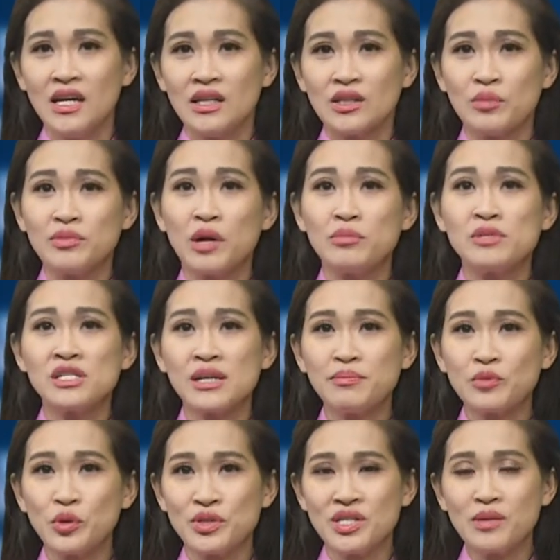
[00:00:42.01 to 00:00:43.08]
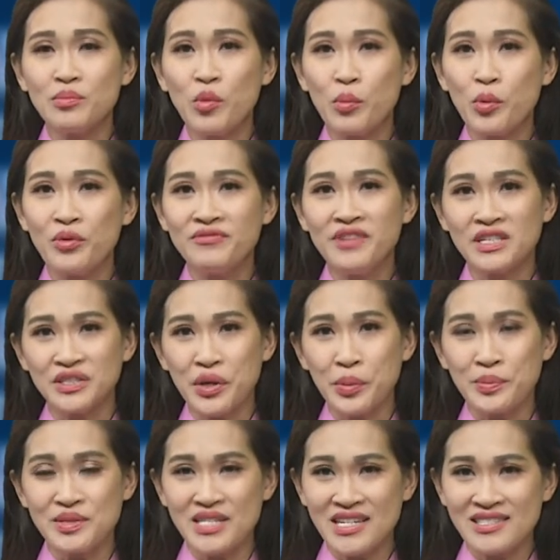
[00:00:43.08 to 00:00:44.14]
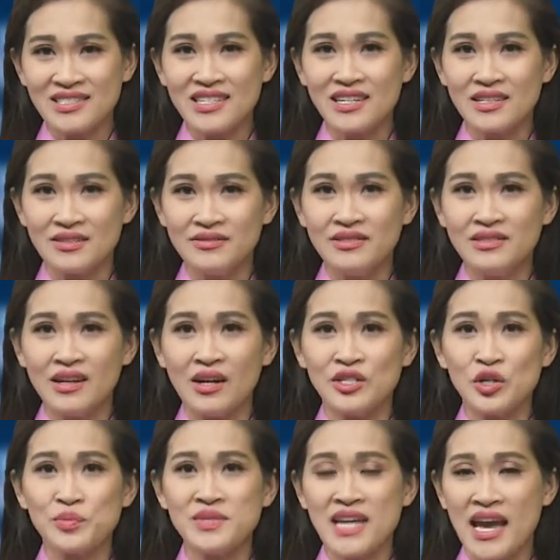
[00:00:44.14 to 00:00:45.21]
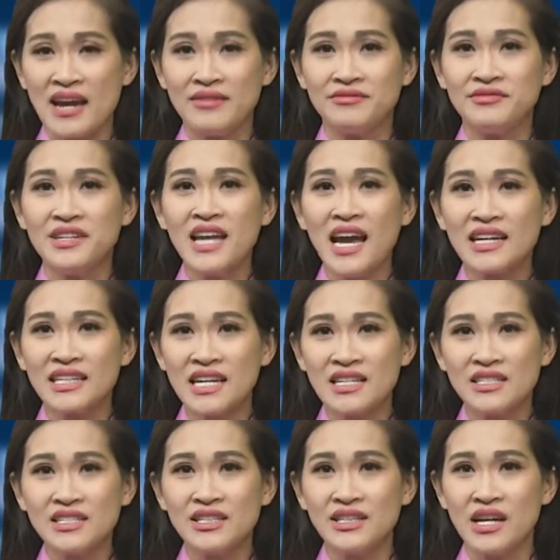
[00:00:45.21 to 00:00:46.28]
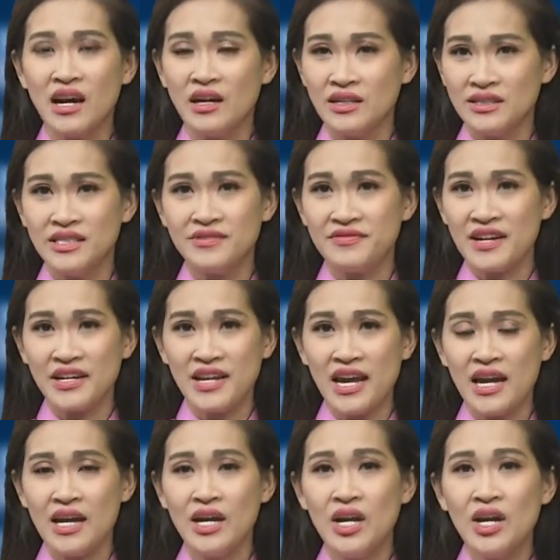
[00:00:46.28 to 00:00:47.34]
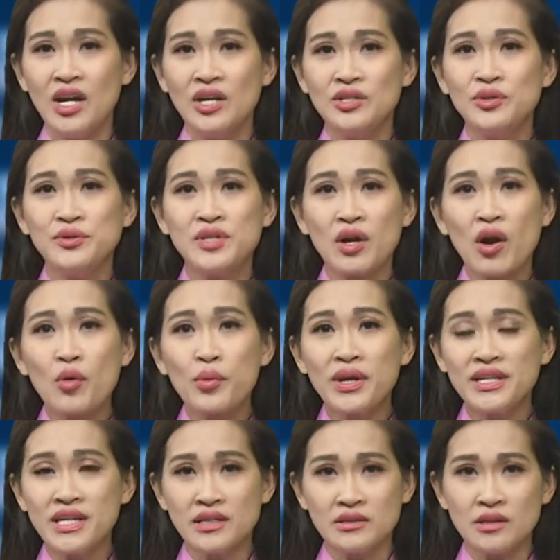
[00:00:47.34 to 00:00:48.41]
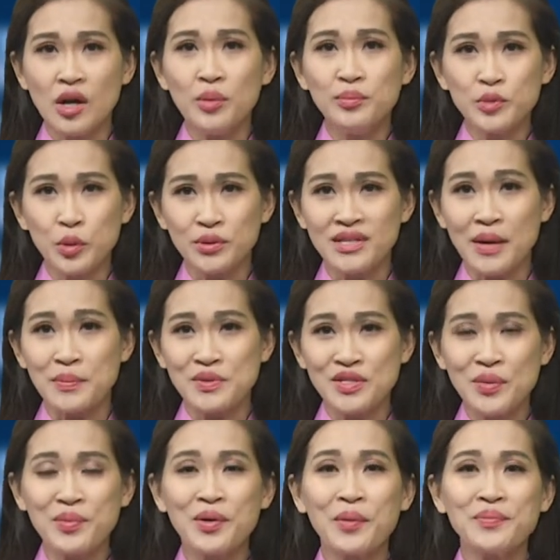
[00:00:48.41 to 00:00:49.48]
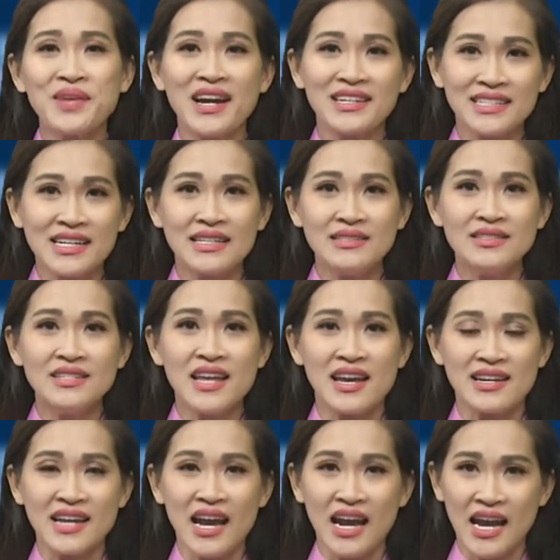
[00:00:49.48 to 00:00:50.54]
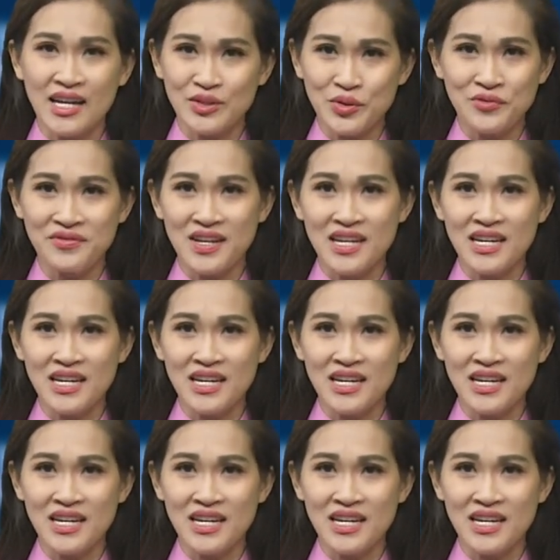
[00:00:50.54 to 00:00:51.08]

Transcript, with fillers: Tổng thống sắp tổ chức một buổi vận động tranh cử ở trong nhà với hàng nghìn người ở Nevada, dù cho có quy định không tụ tập trong không gian kín để ngăn ncov.